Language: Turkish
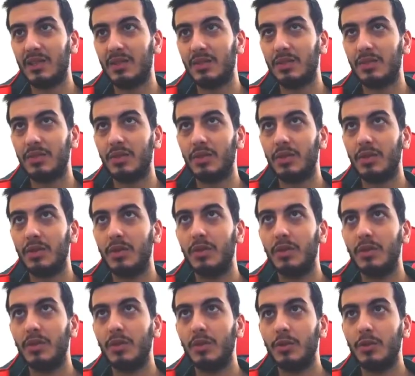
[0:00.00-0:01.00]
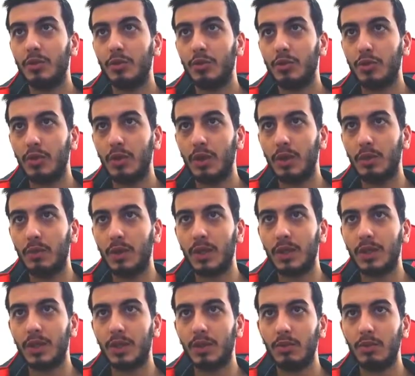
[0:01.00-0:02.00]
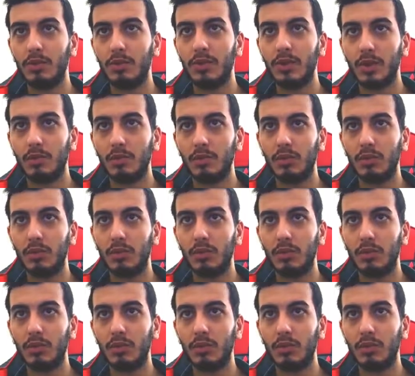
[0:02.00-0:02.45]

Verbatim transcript: Çünkü şöyle bakacak olursak